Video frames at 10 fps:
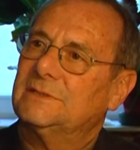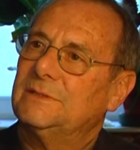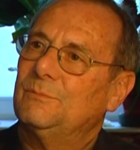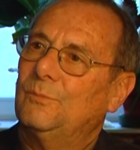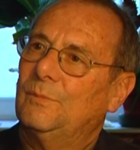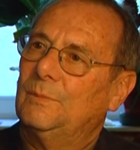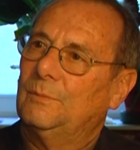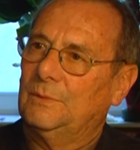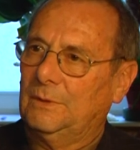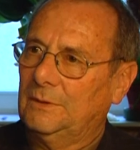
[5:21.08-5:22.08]
Sinn,
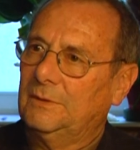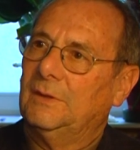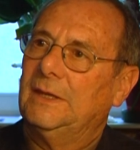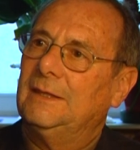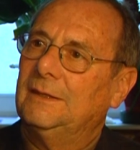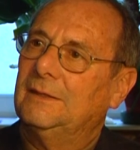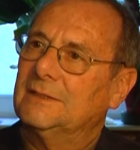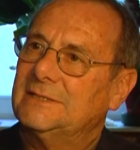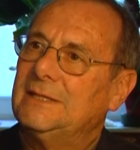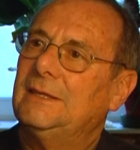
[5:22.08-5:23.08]
äh, der,
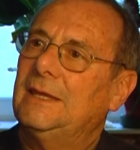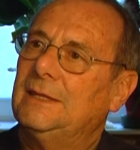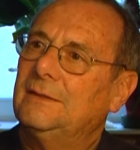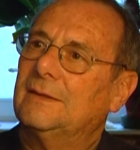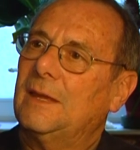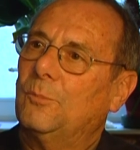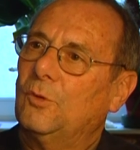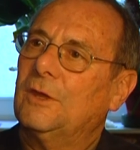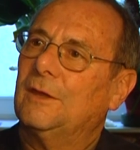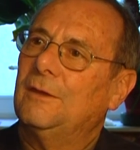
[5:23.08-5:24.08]
der Sinn hinter der
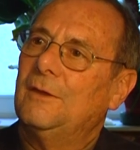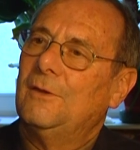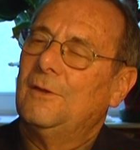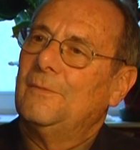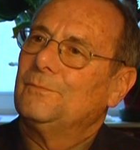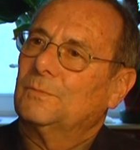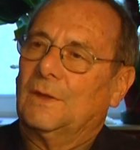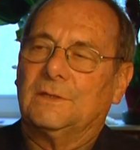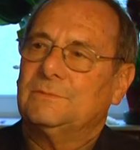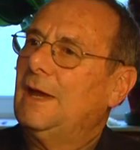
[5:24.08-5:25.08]
Brücke.
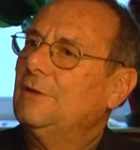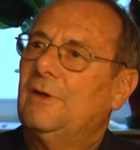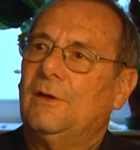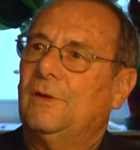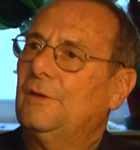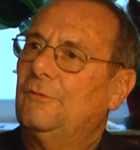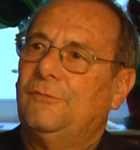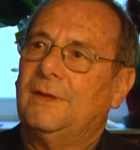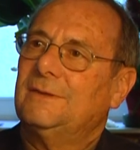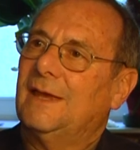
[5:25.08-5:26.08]
Es war einfach
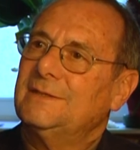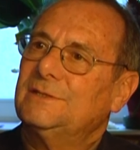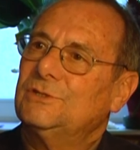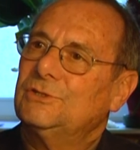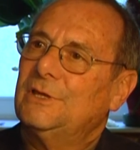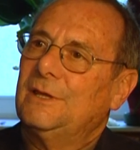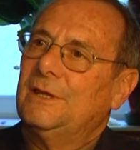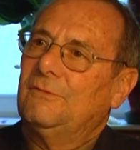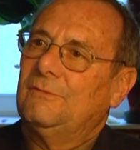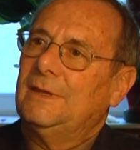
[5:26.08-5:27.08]
fantastisch,
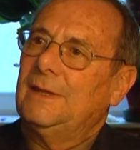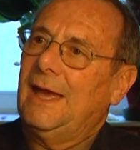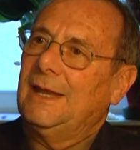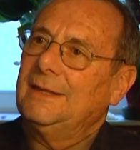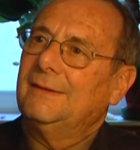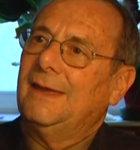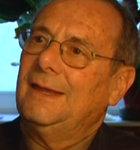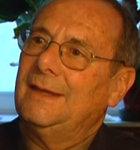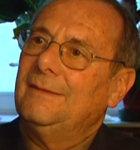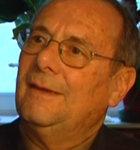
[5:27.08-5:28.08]
wie alle
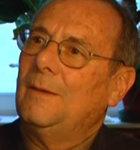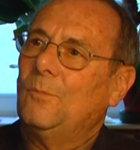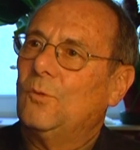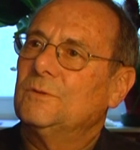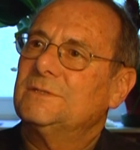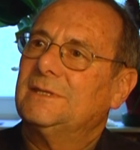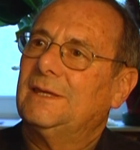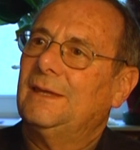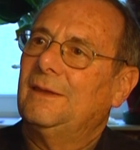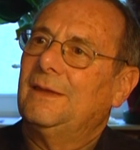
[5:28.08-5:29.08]
drei Länder am
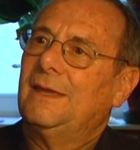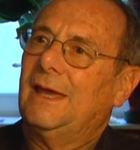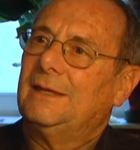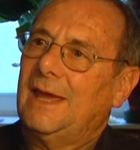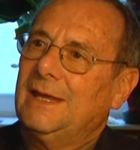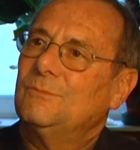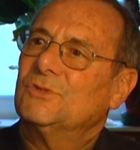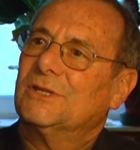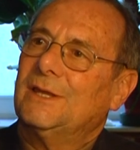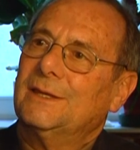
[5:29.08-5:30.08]
Bodensee an
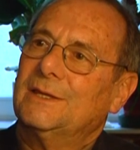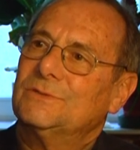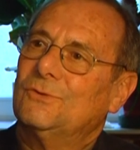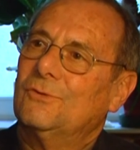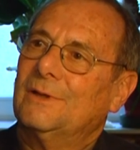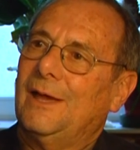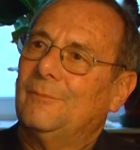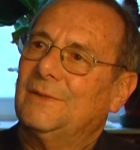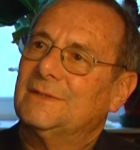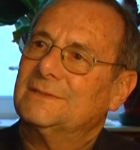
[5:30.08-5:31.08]
einem Strang gezogen
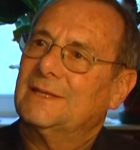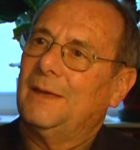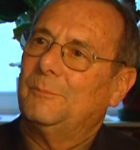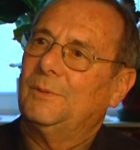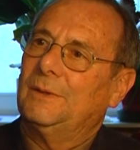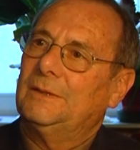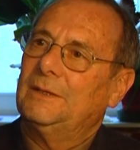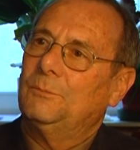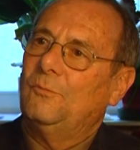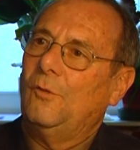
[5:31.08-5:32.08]
haben. Es gab,
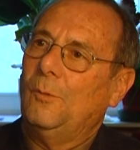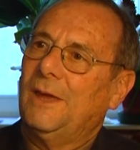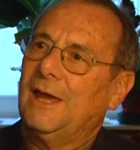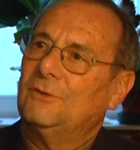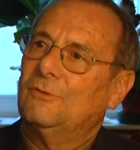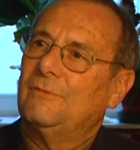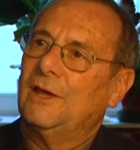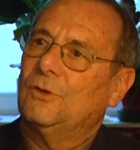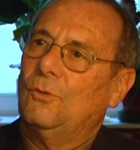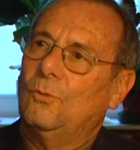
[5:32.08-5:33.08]
die Vorbereitung
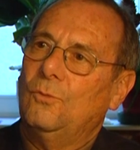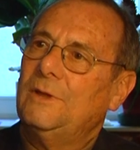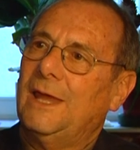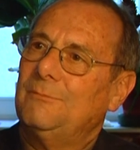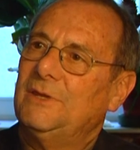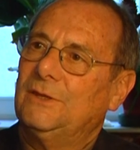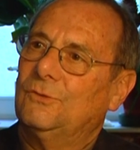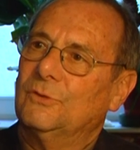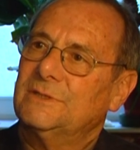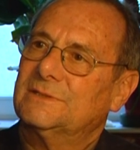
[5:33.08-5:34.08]
war ja
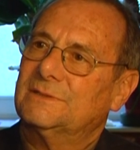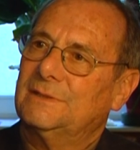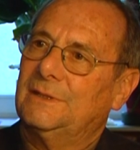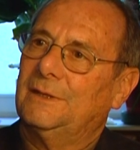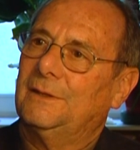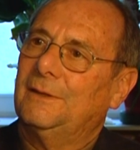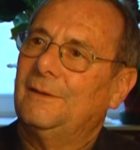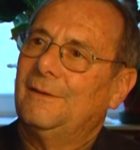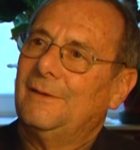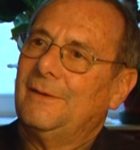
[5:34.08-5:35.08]
unheimlich kurz. Äh,
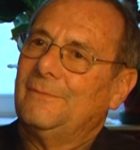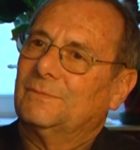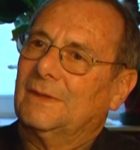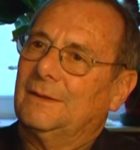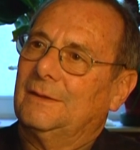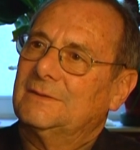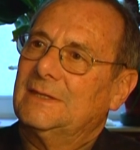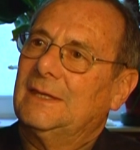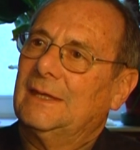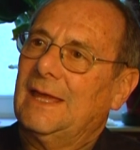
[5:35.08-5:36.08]
es
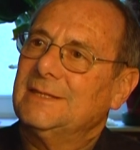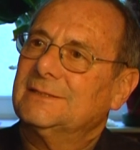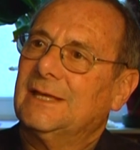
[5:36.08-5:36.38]
ging ganz,